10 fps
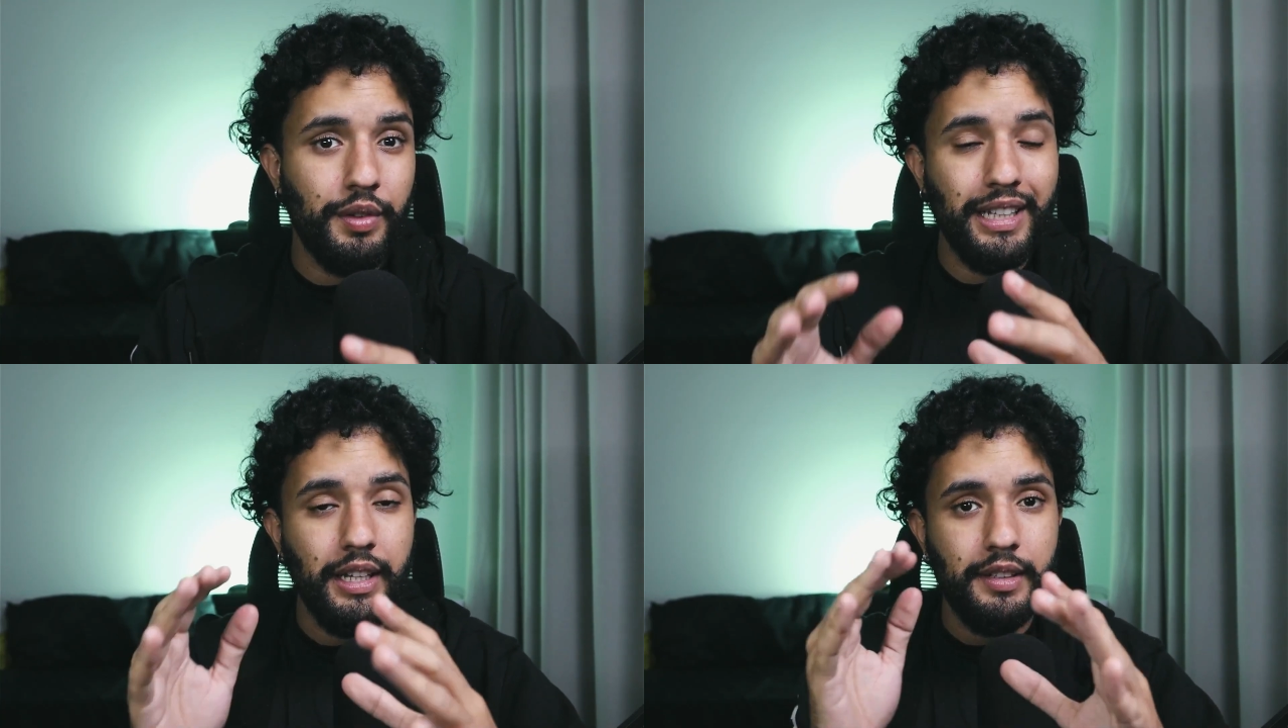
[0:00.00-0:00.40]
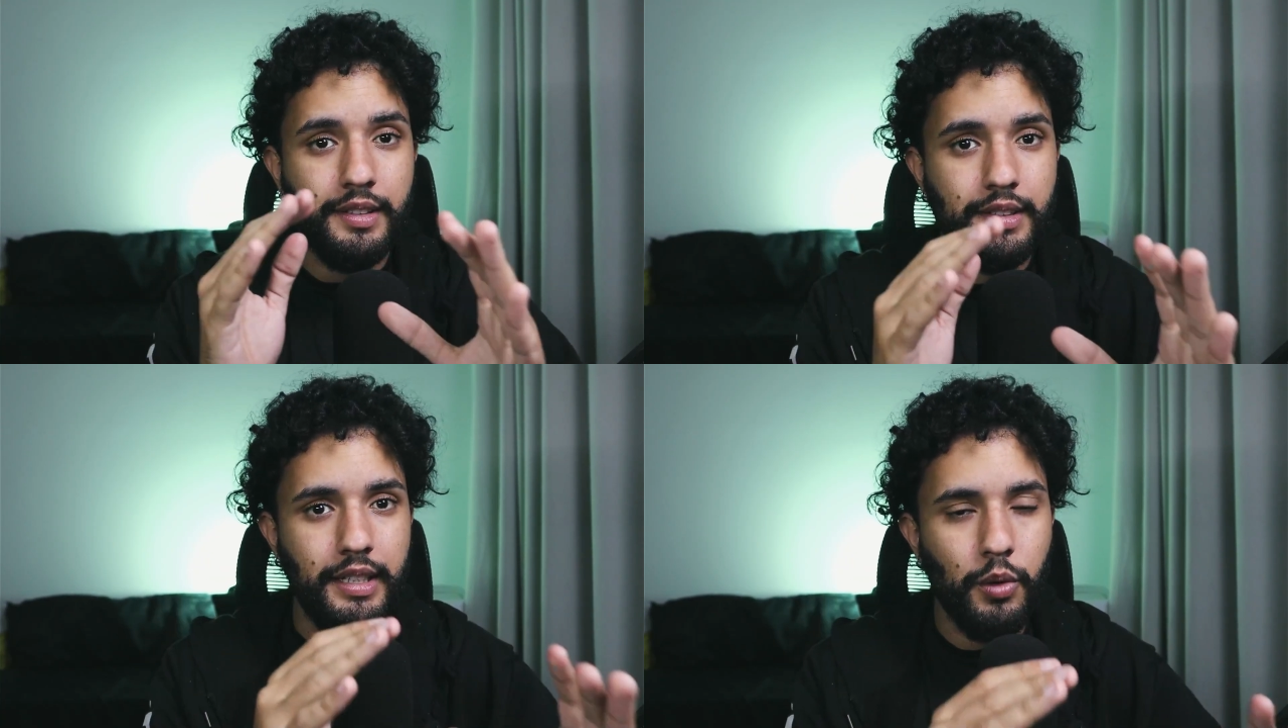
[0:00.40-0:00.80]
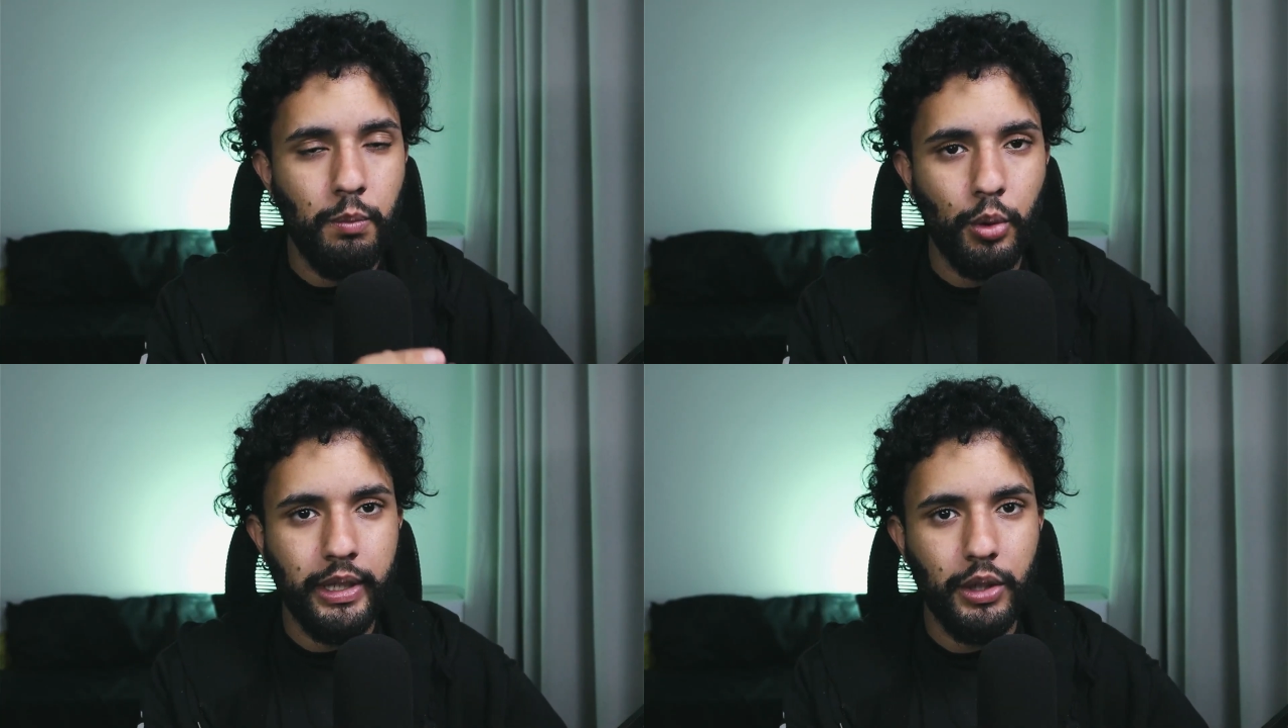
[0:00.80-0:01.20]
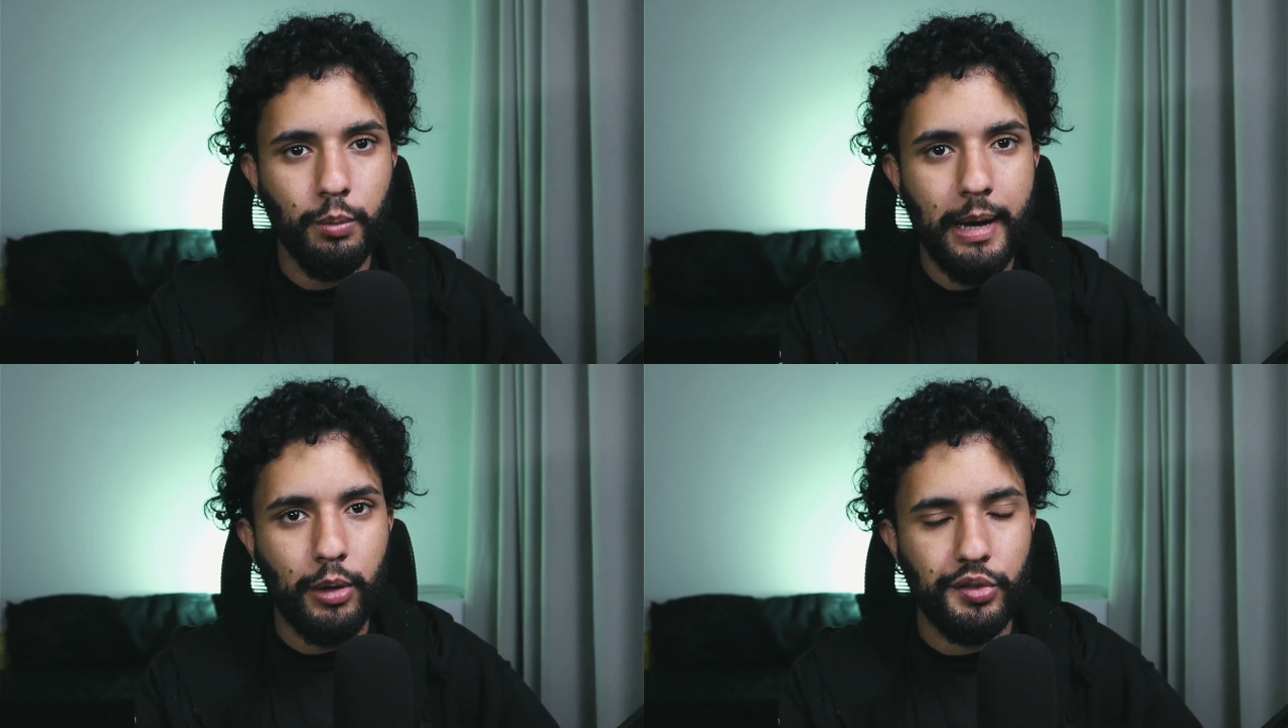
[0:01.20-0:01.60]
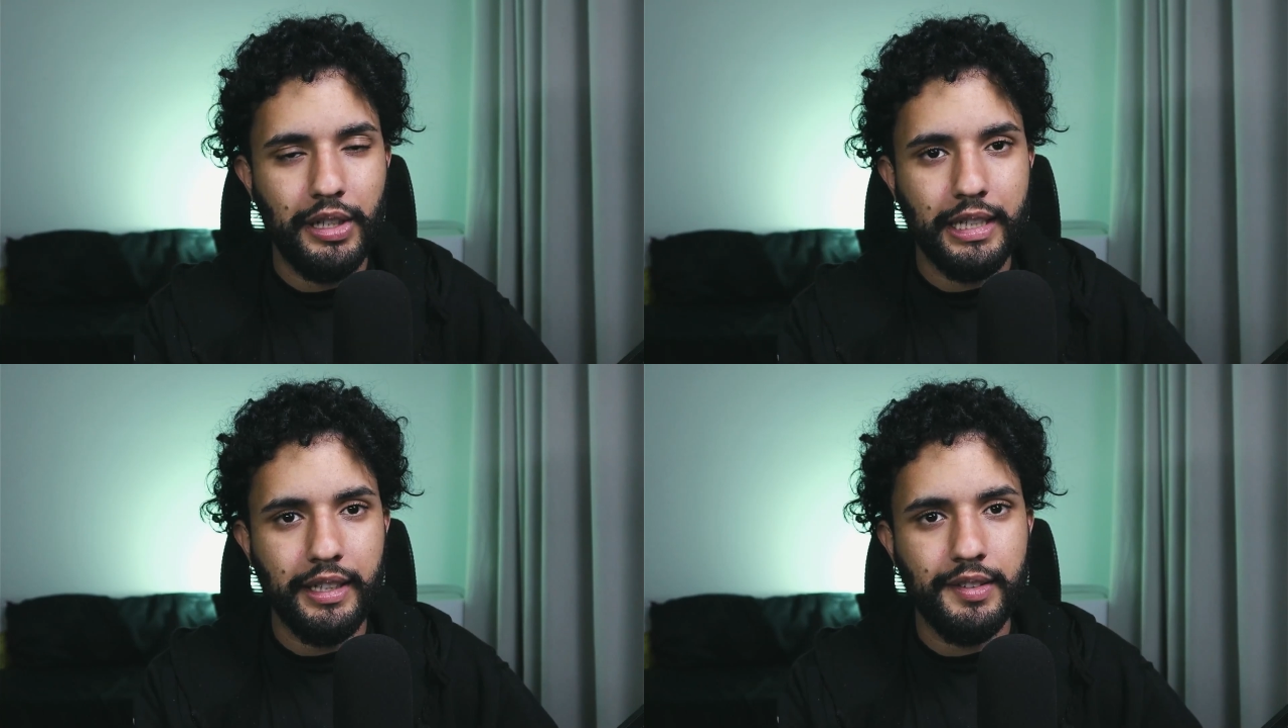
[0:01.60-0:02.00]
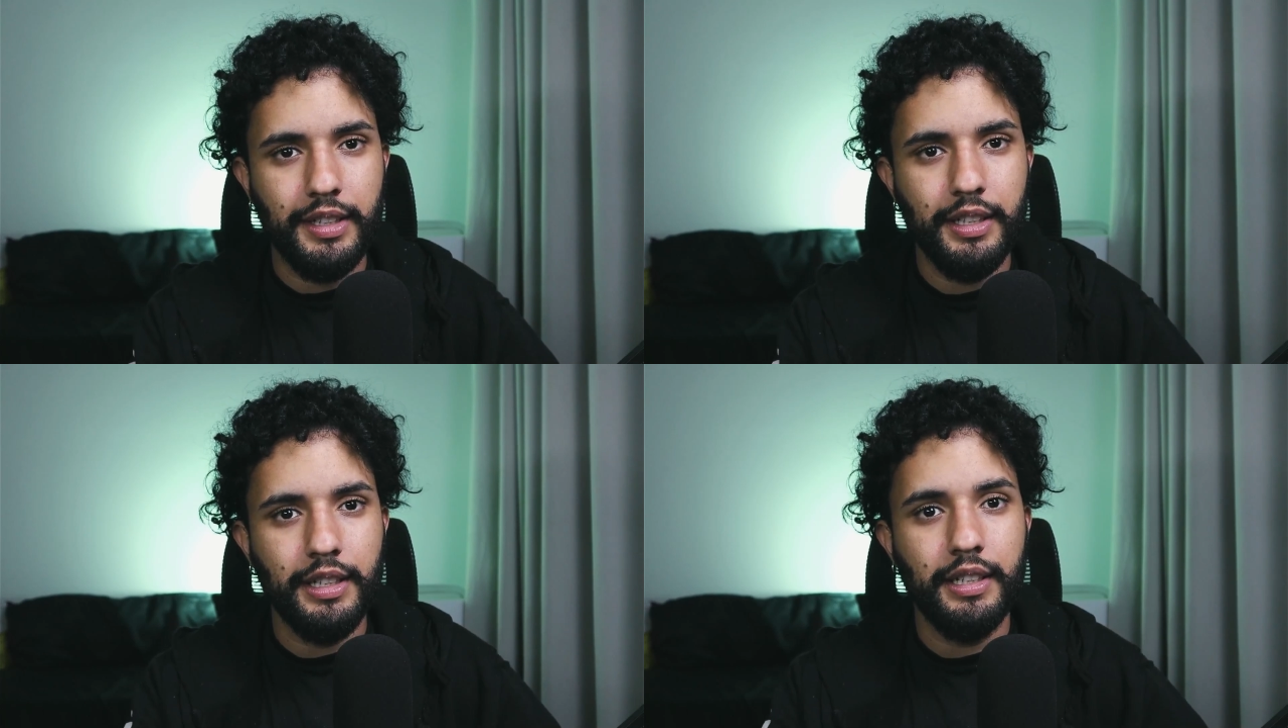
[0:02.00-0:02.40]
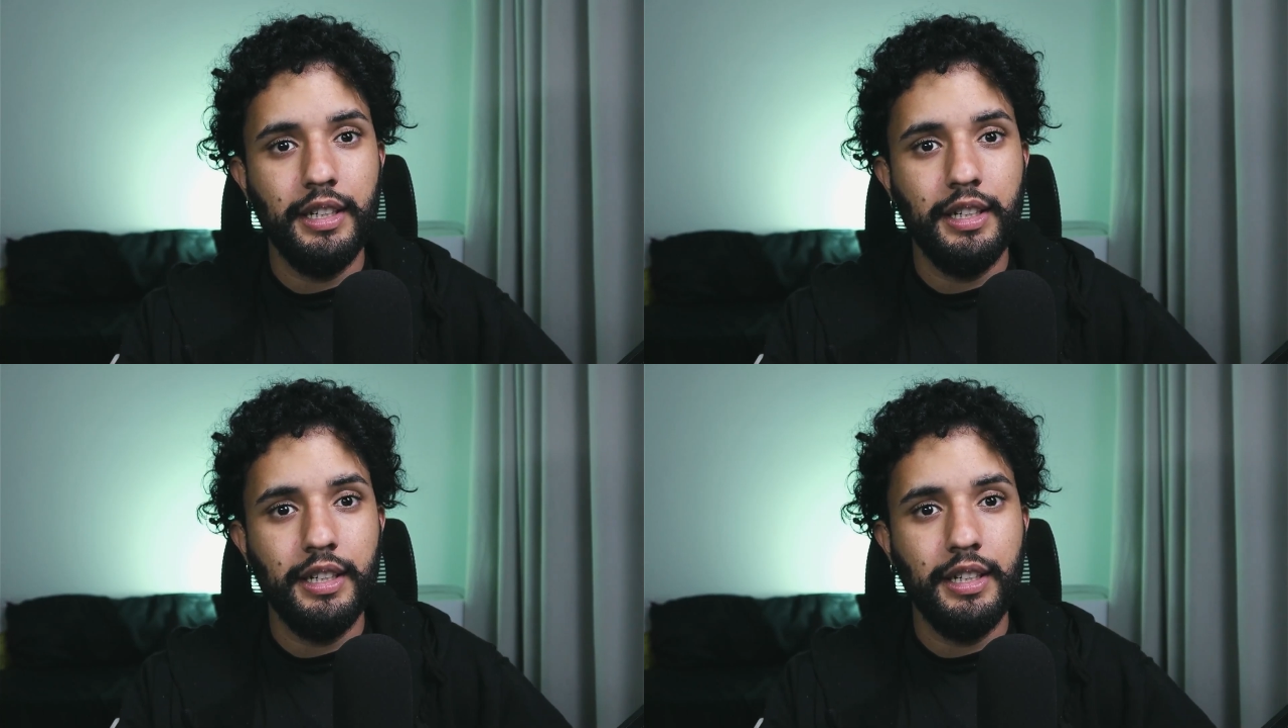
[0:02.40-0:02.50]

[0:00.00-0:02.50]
vai descer um pouquinho o mouse lá na esquerda